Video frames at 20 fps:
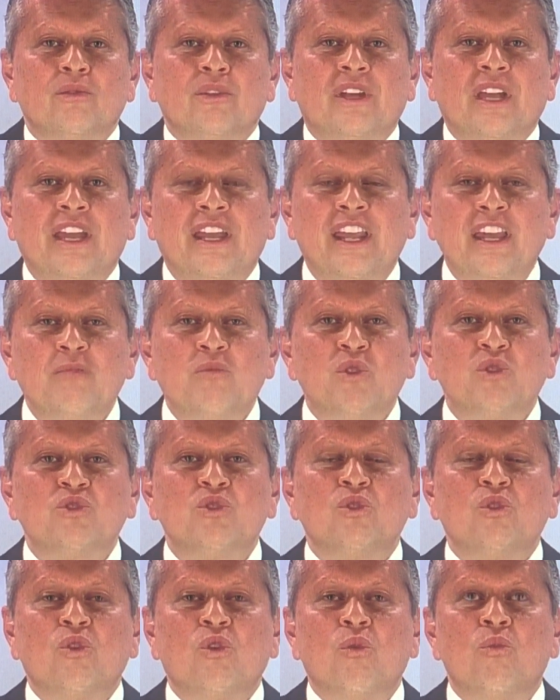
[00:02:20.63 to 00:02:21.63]
Queremos,
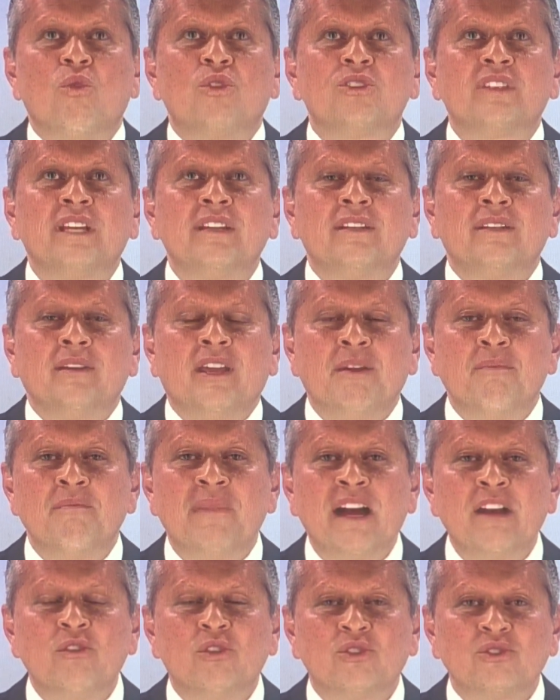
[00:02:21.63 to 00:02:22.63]
como están en
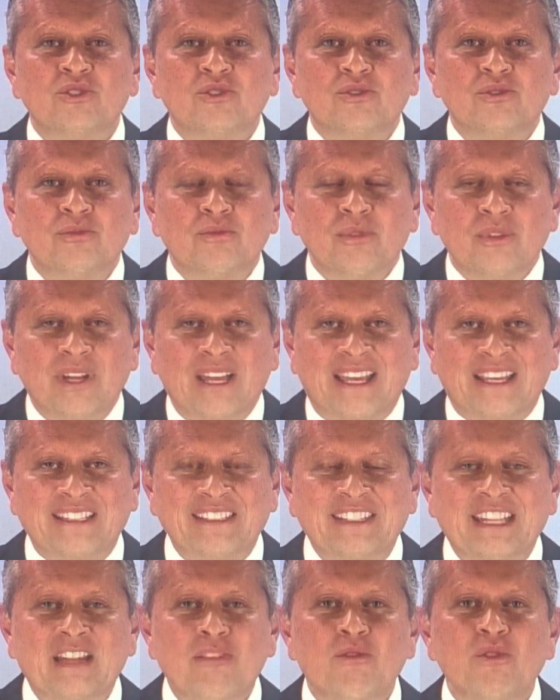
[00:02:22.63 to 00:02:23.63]
varios
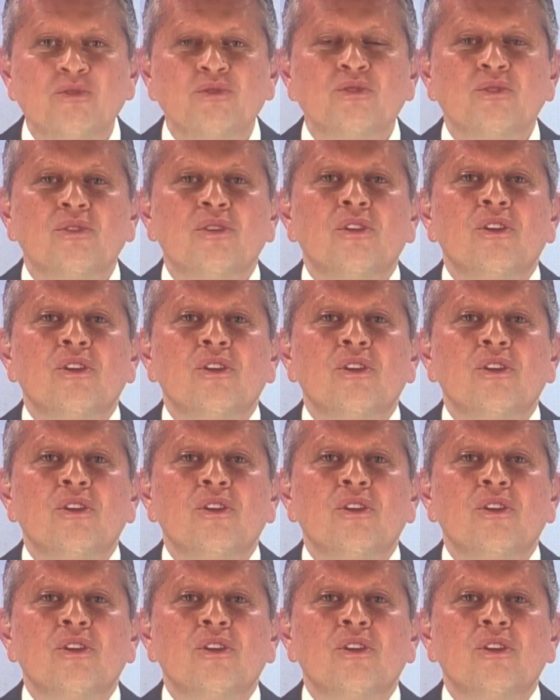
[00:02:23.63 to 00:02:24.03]
estados,